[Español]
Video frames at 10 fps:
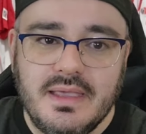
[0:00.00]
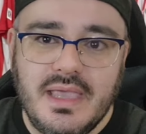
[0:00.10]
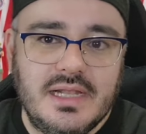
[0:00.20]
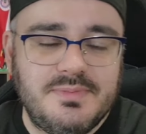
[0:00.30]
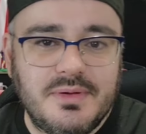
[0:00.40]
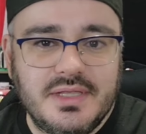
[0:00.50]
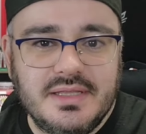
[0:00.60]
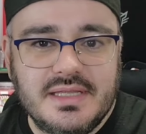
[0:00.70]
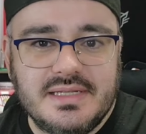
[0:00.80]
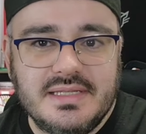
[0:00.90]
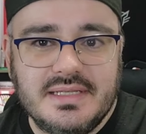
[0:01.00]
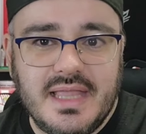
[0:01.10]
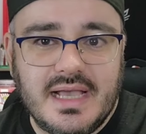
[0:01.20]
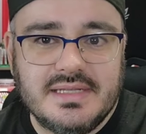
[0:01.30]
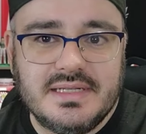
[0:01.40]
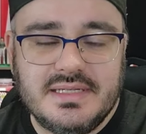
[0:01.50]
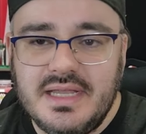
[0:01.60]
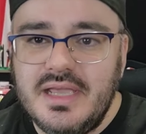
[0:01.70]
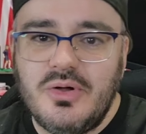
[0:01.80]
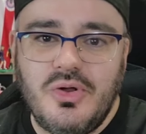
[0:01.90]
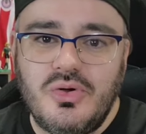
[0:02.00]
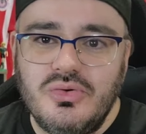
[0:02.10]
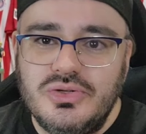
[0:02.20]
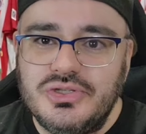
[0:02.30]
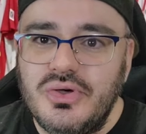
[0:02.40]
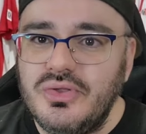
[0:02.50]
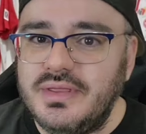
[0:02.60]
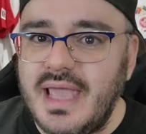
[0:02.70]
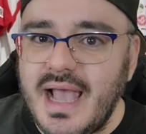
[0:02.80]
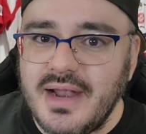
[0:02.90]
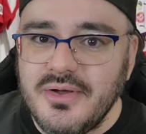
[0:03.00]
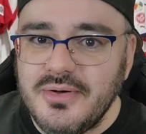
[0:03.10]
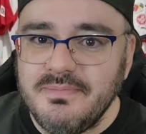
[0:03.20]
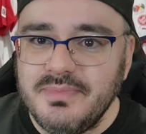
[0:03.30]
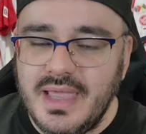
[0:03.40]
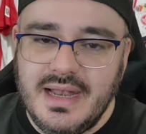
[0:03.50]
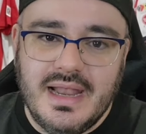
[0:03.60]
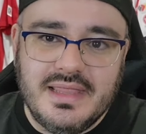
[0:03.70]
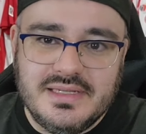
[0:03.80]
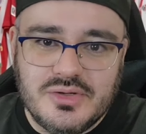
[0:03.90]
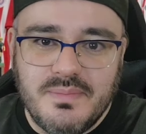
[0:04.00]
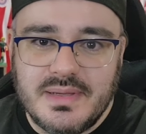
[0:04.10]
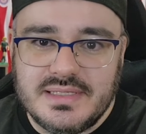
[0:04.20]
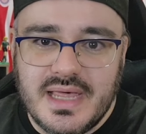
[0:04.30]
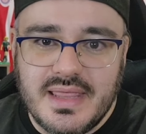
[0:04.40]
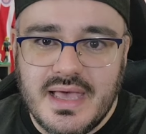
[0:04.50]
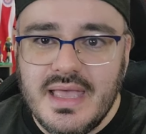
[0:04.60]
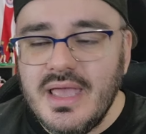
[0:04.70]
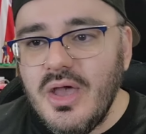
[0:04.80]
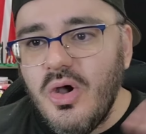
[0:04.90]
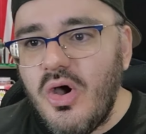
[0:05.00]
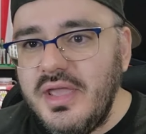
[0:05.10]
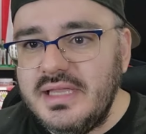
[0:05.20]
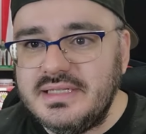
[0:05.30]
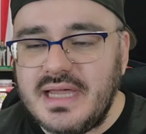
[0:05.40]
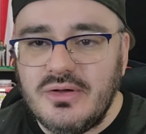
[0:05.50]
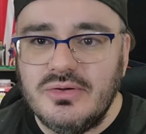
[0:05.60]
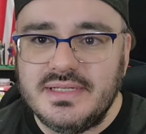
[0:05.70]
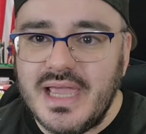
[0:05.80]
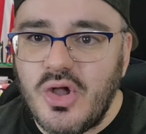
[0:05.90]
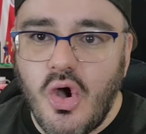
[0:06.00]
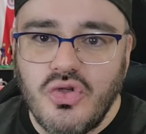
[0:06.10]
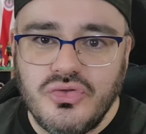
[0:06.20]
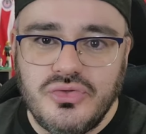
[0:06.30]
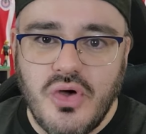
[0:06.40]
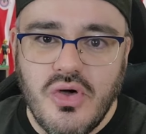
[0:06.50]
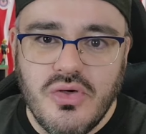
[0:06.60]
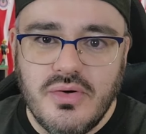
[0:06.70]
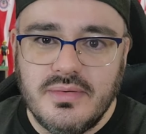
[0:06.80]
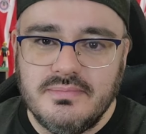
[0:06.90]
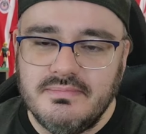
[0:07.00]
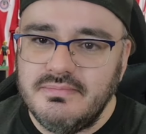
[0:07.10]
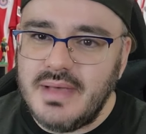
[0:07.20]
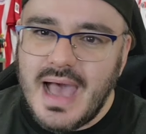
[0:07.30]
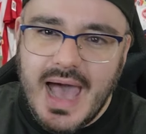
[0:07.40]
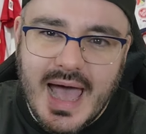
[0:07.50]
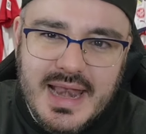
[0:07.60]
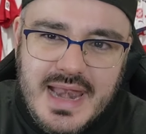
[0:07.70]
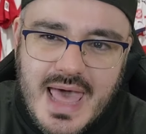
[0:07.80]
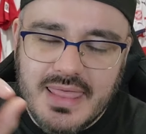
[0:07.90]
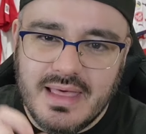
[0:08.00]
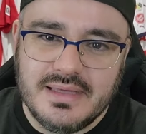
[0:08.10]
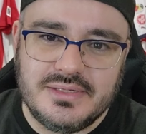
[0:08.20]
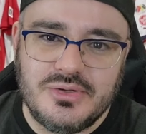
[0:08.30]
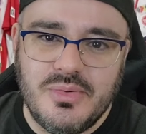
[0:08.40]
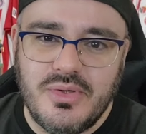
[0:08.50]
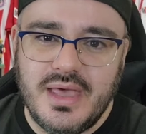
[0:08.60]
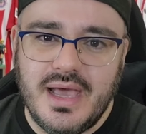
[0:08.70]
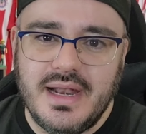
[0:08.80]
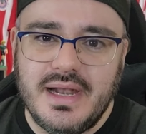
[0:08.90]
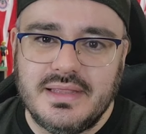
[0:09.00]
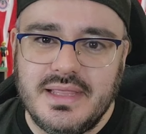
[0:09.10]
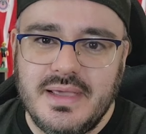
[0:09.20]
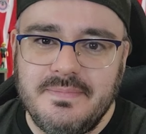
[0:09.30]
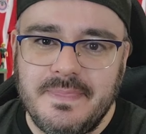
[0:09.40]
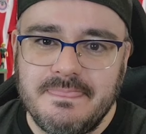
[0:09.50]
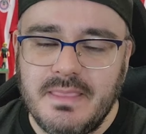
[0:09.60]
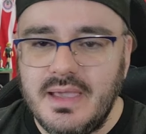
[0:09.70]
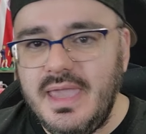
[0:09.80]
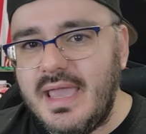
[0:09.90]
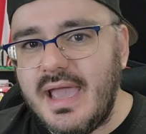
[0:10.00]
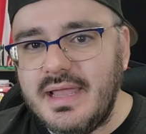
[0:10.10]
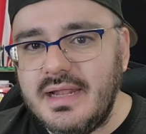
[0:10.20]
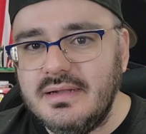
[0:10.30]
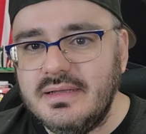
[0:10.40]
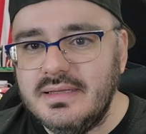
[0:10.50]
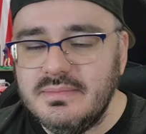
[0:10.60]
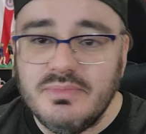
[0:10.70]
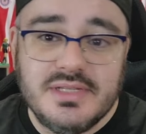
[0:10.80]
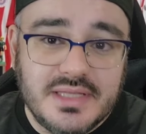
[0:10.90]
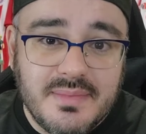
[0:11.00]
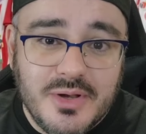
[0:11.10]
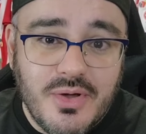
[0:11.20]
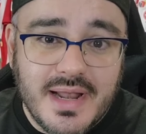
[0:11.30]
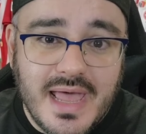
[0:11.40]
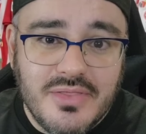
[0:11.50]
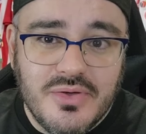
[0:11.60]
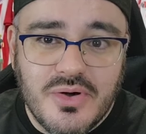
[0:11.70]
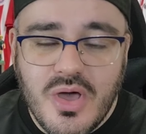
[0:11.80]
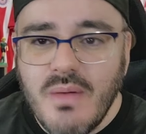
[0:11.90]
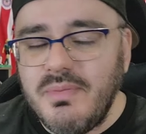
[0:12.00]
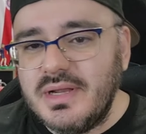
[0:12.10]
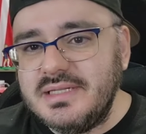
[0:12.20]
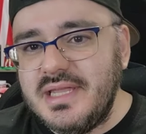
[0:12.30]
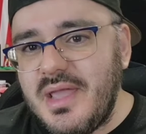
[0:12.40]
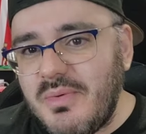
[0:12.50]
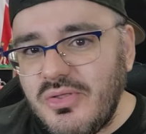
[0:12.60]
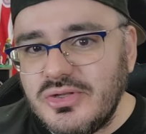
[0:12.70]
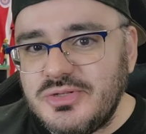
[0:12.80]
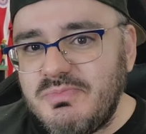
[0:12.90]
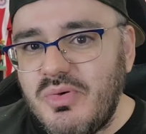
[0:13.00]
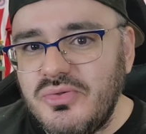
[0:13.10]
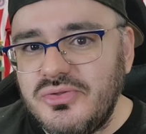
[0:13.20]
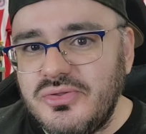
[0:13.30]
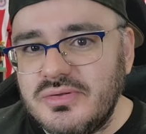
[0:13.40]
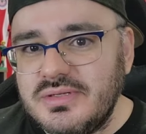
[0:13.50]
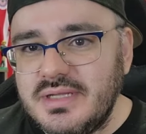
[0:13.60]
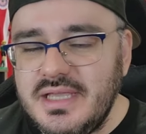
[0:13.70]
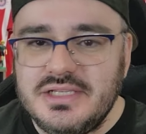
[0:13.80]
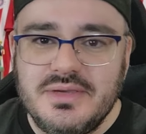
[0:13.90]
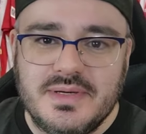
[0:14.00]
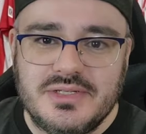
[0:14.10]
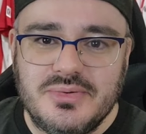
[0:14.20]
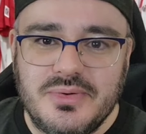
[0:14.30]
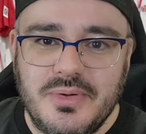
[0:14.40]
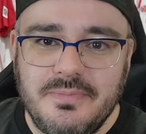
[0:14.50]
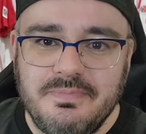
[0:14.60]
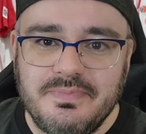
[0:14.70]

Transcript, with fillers: Y el Sporting de, Kansas City con lo justo te ganó en la edición pasada. Hoy San José con todo a nada estuvo de ganarte. ¿Y qué creen? Pues sí terminó ganando porque se llevó dos puntos y Chivas uno.